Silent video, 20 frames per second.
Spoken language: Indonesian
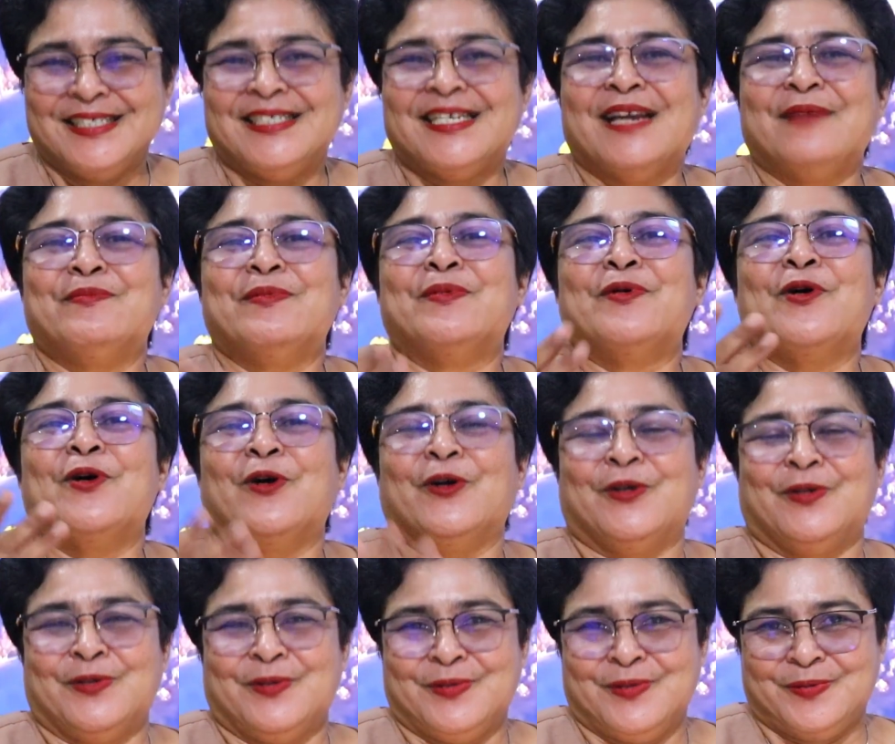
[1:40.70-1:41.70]
dan
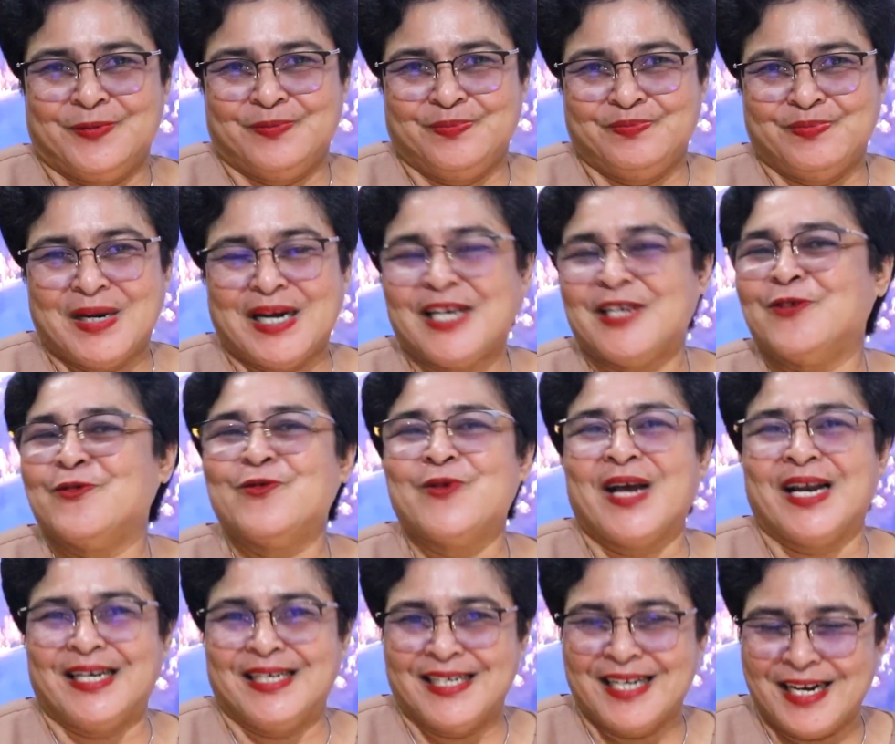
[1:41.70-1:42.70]
mohon
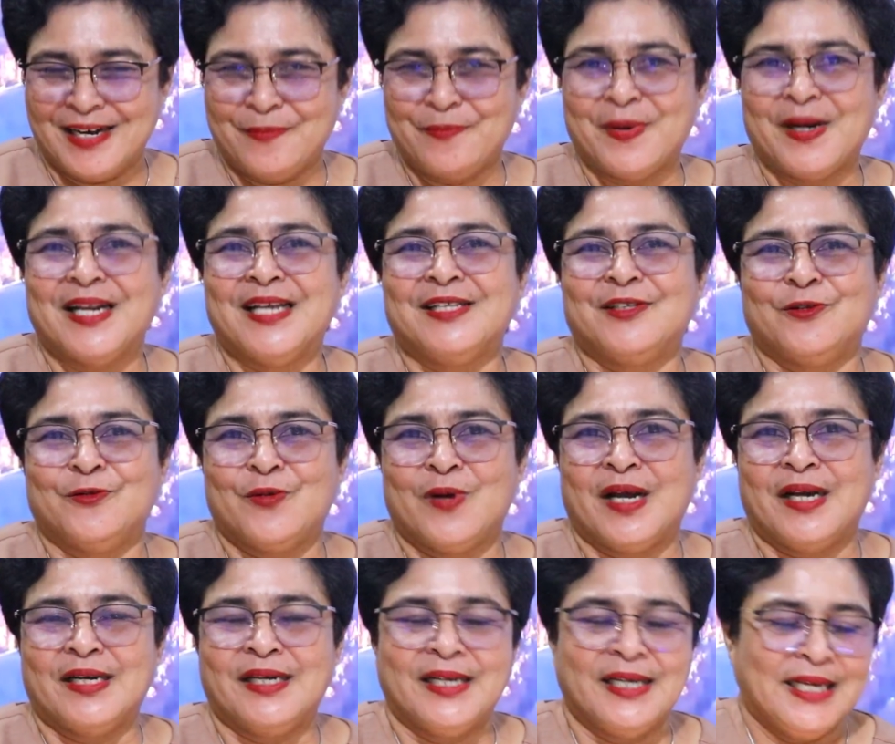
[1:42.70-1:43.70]
perlindungan daripada
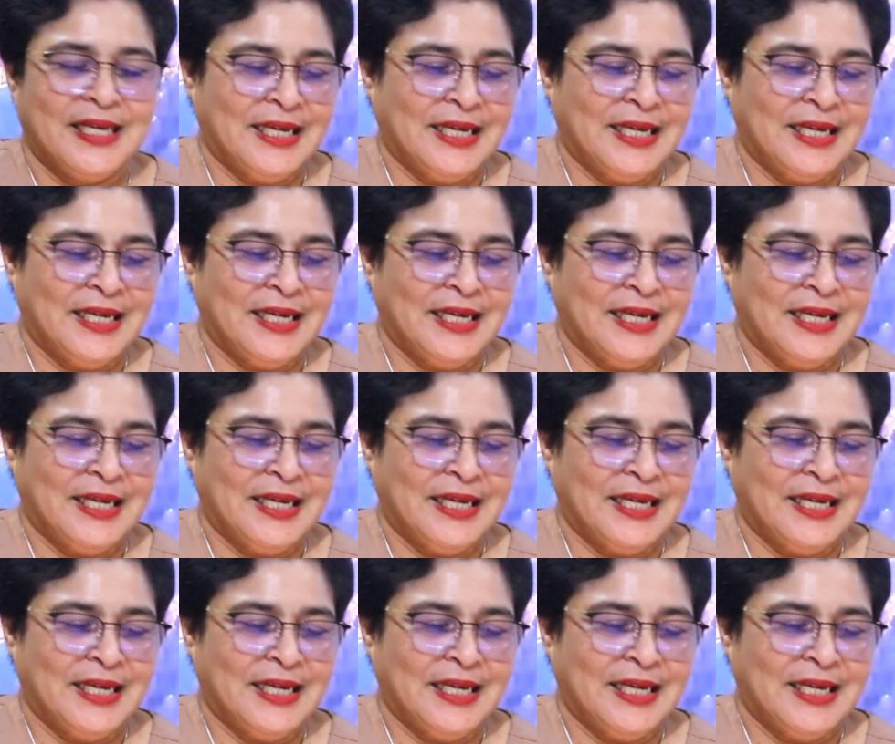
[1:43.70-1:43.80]
Tuhan.